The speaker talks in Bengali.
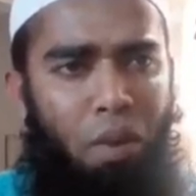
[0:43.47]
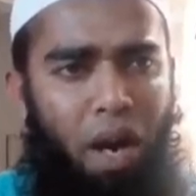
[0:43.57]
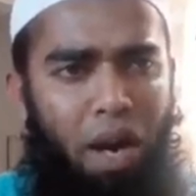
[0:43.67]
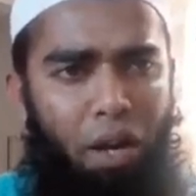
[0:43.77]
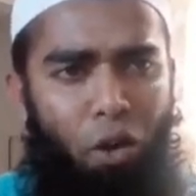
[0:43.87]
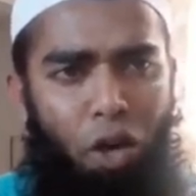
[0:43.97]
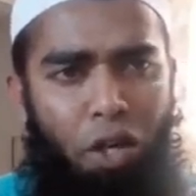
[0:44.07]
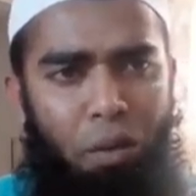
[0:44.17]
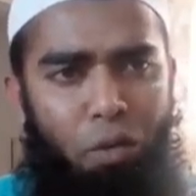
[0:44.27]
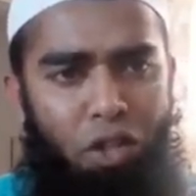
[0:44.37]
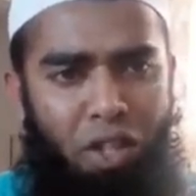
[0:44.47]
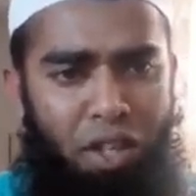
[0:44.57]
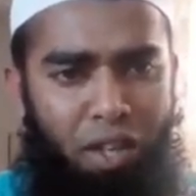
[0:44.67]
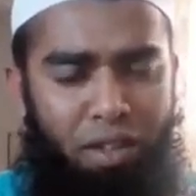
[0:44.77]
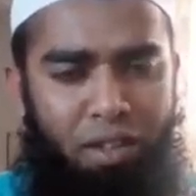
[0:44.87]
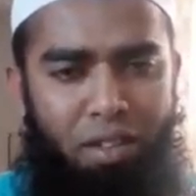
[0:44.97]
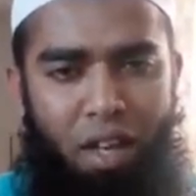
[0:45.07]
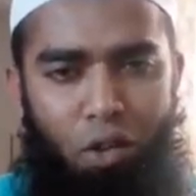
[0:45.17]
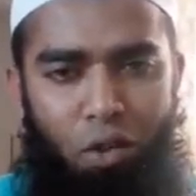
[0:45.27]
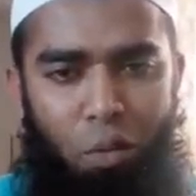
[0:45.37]
প্রায় নয়টি পত্রিকায়
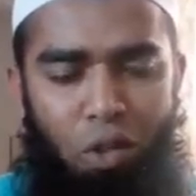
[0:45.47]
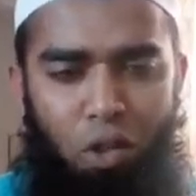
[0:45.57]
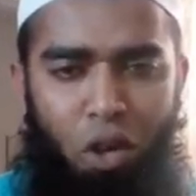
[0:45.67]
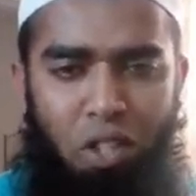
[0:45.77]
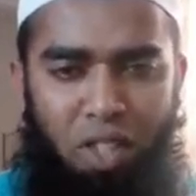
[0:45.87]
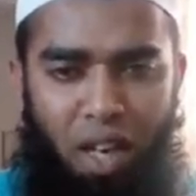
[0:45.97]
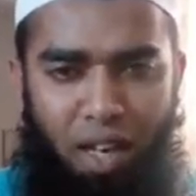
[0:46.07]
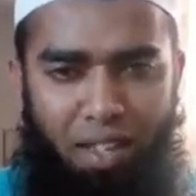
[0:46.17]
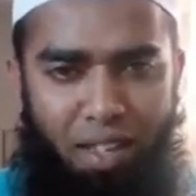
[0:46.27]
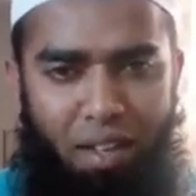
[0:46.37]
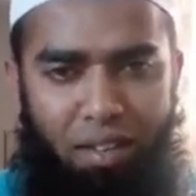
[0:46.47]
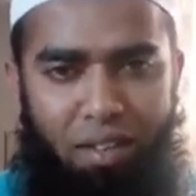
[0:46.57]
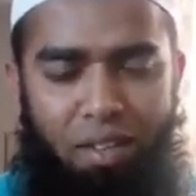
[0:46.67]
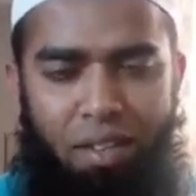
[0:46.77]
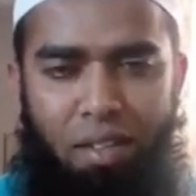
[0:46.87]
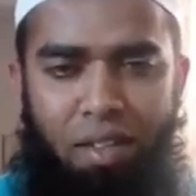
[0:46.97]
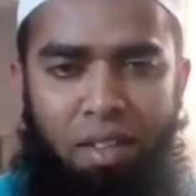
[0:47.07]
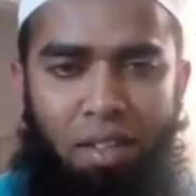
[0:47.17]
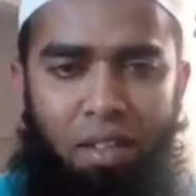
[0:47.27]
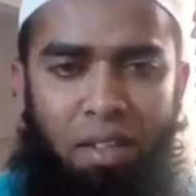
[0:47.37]
তার ছবিসহ সাক্ষাৎকার
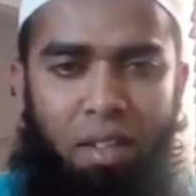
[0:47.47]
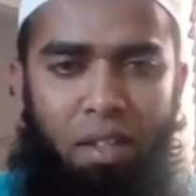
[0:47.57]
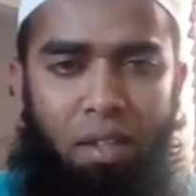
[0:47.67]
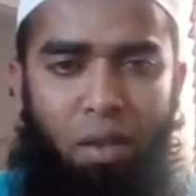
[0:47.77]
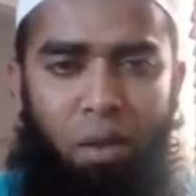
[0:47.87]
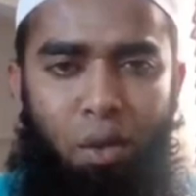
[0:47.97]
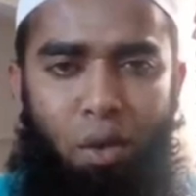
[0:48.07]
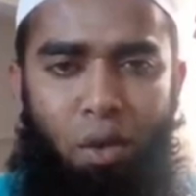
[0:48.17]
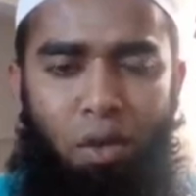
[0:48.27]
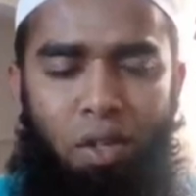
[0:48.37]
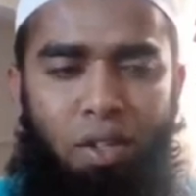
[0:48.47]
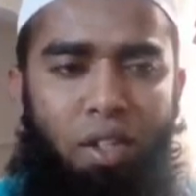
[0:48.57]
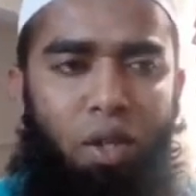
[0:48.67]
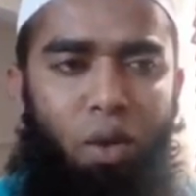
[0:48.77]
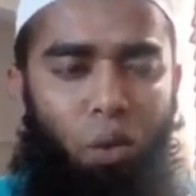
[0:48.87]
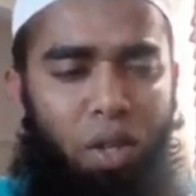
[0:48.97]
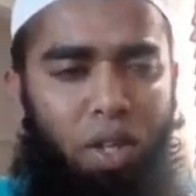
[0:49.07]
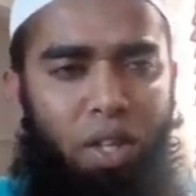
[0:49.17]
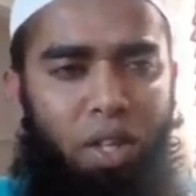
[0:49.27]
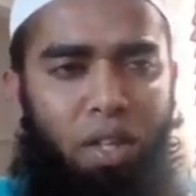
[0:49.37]
তো উনি